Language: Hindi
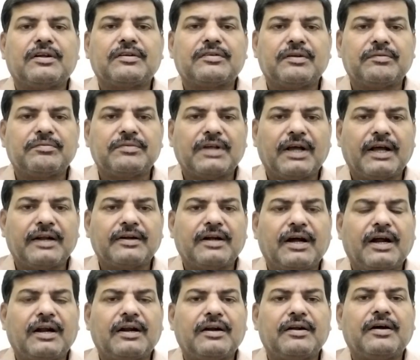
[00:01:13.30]
शमशान
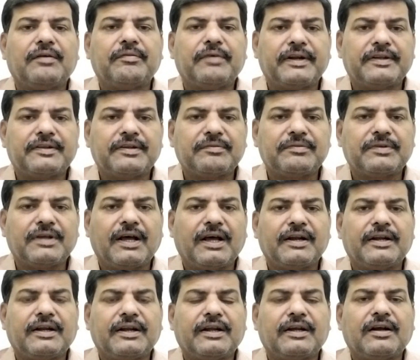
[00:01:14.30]
घाट हमारे
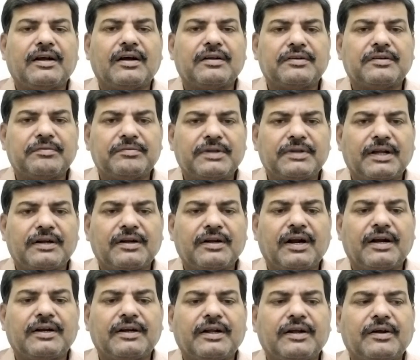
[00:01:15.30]
शमशान है शमशान
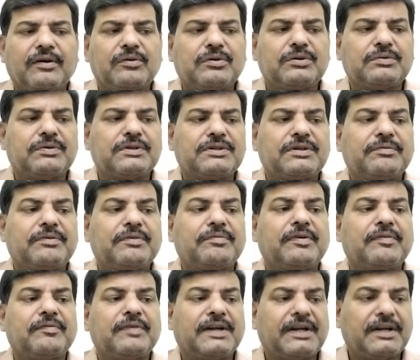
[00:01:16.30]
घाट है उस पर सभी
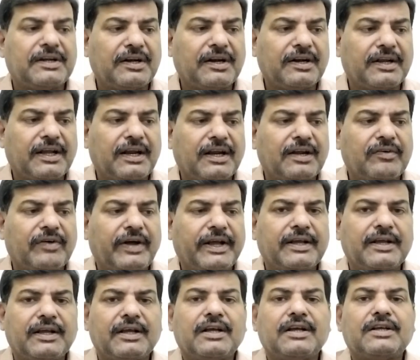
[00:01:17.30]
पर मैंने नलके
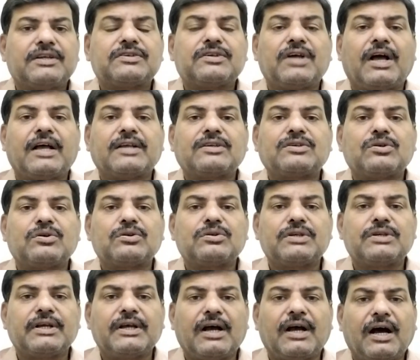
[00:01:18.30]
लगवाए 700
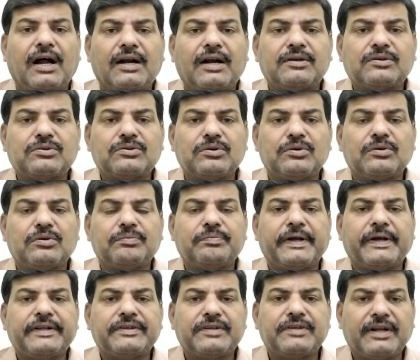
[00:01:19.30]
से 800
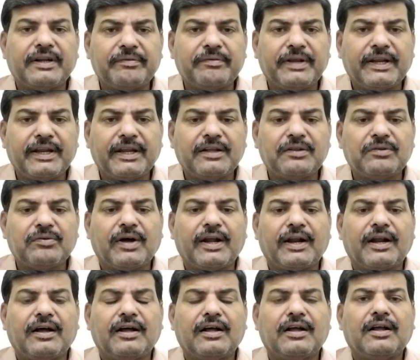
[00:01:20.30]
पेंशनें मेरे
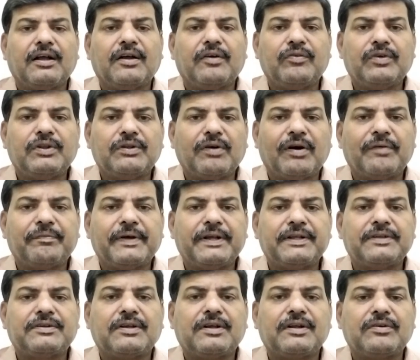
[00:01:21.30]
द्वारा विधवा
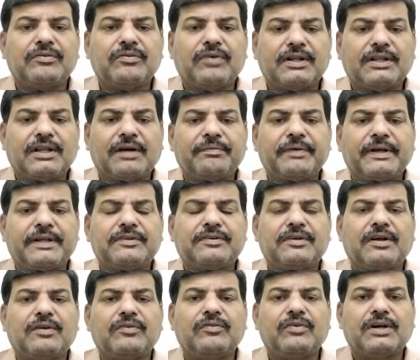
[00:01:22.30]
पेंशन वर्धा
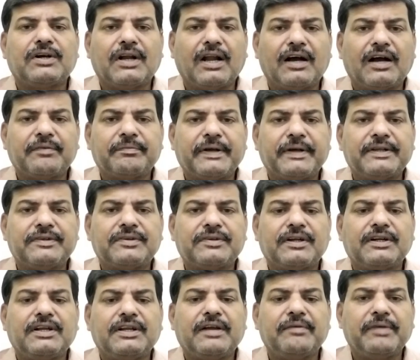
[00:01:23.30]
पेंशन विकलांग
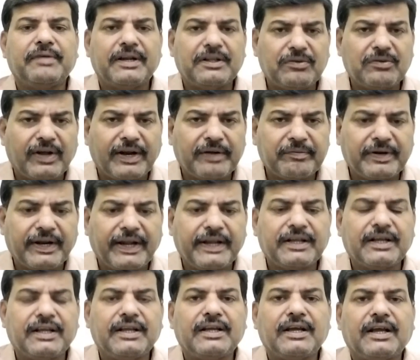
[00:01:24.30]
पेंशन ये मेरे द्वारा
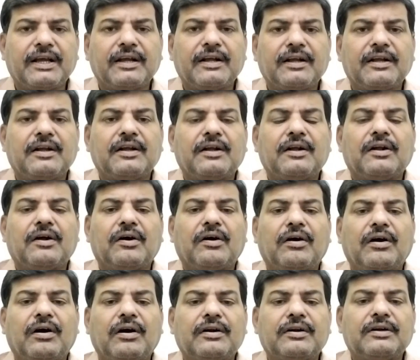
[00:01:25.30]
बनाई गई है
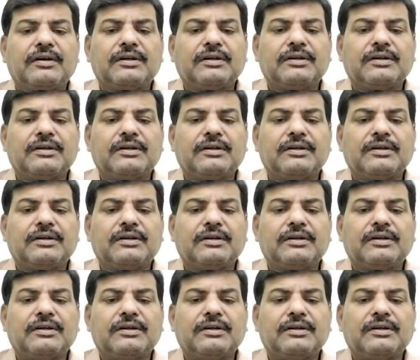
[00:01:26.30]
और